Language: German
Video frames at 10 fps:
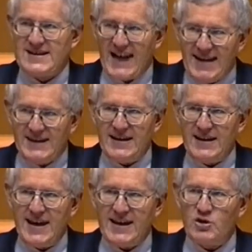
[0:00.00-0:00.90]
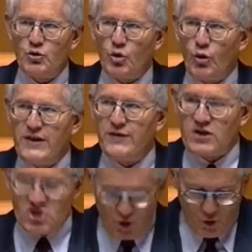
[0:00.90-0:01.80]
zeitgerecht und ohne
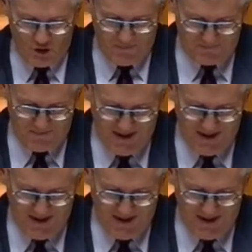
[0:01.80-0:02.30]
Verzug